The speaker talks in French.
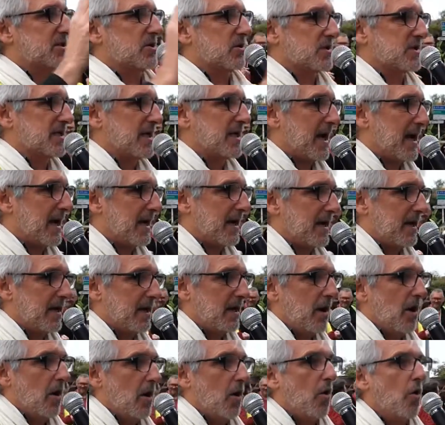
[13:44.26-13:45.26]
sociale
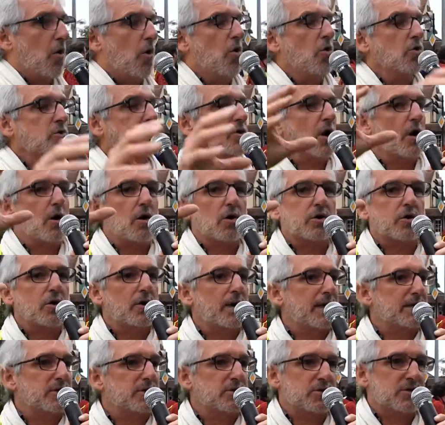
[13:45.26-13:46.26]
autant que
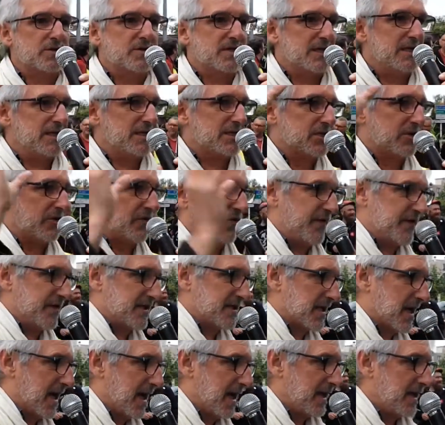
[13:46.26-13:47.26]
la justice
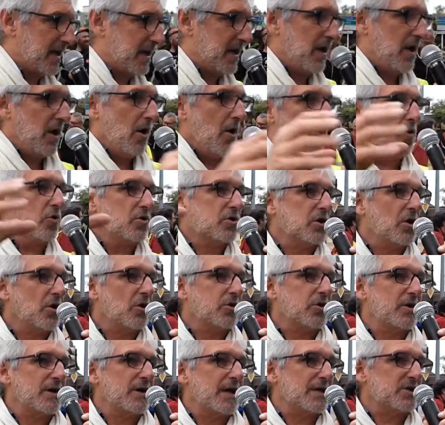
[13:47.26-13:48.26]
fiscale,
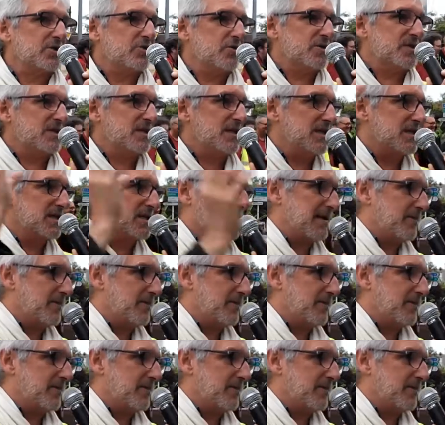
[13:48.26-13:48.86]
autant que la justice